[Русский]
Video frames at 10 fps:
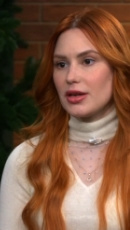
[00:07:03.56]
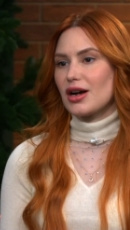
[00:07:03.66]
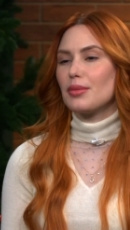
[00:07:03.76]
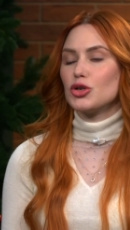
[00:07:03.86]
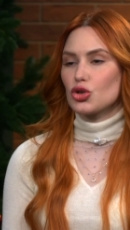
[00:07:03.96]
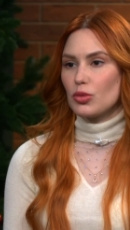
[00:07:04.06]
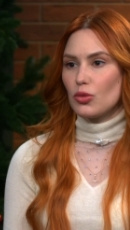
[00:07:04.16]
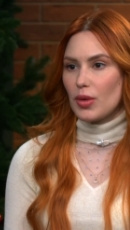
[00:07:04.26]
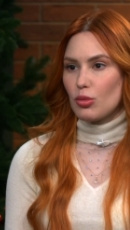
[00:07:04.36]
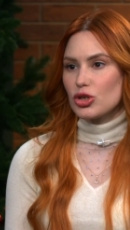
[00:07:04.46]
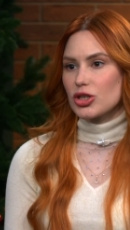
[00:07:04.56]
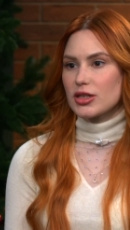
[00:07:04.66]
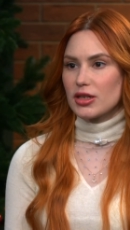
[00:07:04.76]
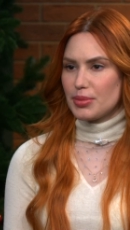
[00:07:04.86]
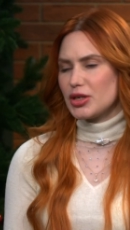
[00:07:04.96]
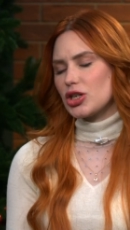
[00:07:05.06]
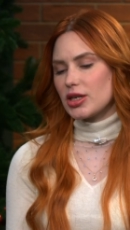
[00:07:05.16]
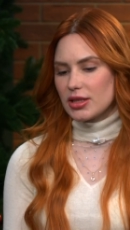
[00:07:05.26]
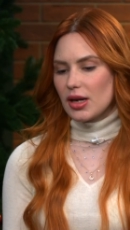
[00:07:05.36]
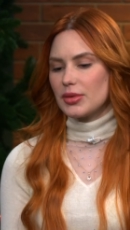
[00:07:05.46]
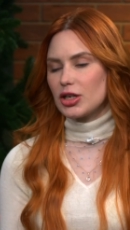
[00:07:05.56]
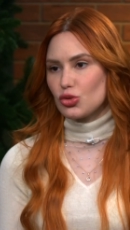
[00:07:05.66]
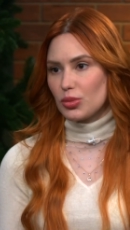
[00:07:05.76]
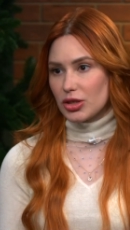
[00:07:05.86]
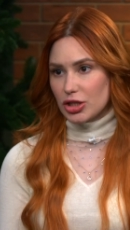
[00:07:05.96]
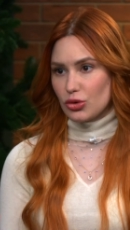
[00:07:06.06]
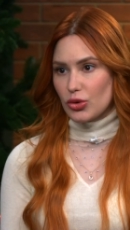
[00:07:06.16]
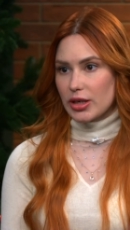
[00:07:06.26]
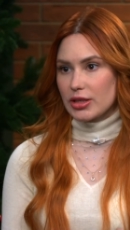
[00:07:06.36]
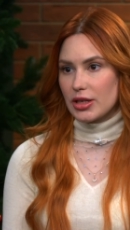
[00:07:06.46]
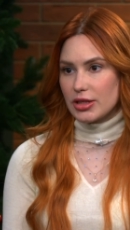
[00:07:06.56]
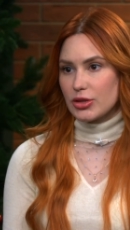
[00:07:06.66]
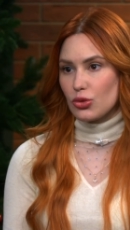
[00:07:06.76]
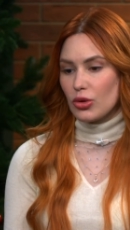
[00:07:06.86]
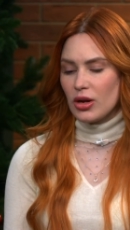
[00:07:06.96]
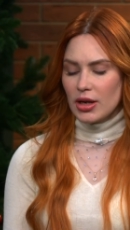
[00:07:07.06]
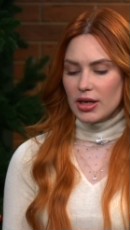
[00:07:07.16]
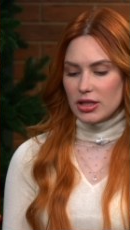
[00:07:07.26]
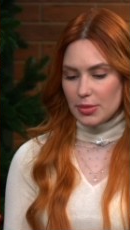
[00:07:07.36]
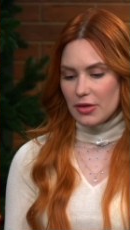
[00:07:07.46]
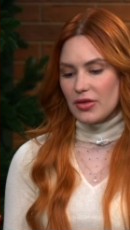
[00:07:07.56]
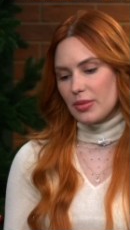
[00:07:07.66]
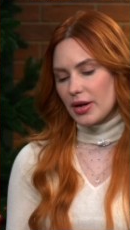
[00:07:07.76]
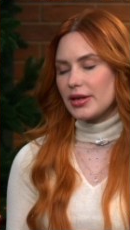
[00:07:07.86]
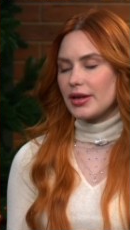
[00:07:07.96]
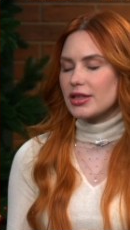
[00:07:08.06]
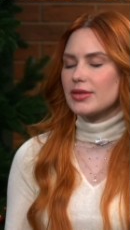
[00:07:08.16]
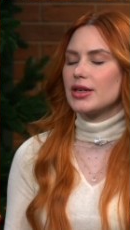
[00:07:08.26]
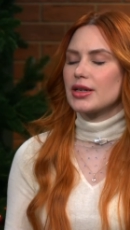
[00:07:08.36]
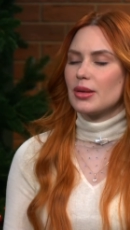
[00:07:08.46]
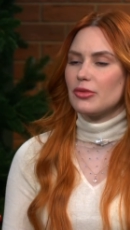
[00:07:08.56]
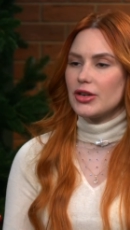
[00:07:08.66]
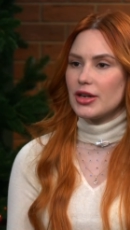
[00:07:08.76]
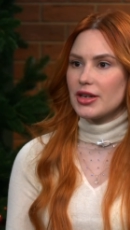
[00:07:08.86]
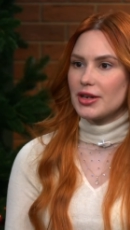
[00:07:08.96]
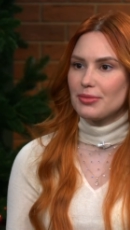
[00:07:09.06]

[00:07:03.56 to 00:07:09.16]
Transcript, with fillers: якобы, чтобы ему помочь, сказали, поезжай с нами, дашь положительную характеристику. И теперь формально я свидетель обвинения мнение.